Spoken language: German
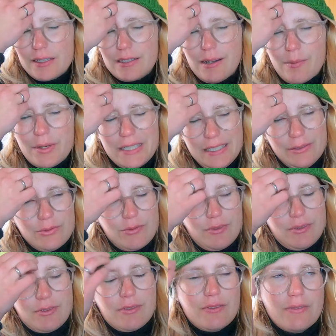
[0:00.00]
glaube ich, nicht so
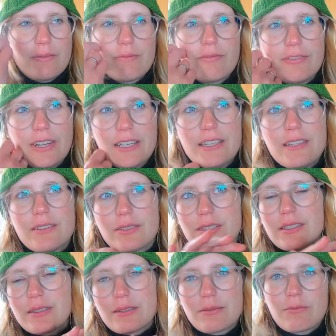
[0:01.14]
ein Valley
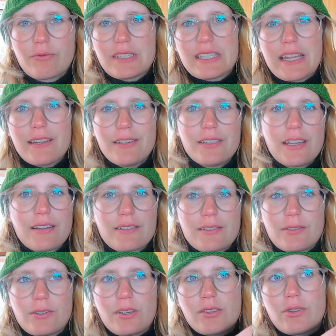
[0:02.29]
sonst was eingetragen
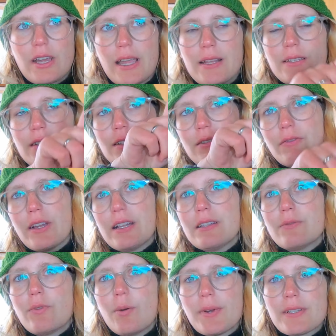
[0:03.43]
ist, sondern so einzelne
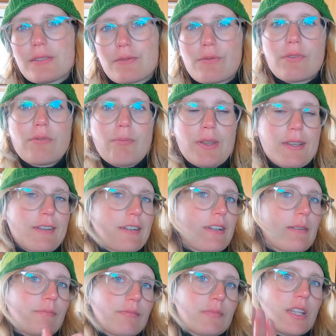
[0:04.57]
Felsformationen mit,
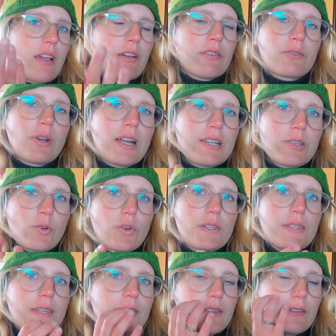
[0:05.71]
ähm, ja, so alte
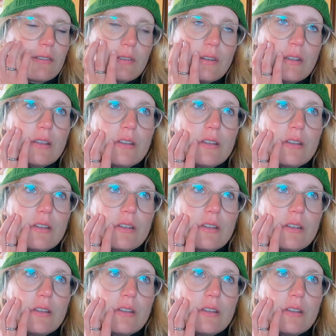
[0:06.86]
Häuserchen.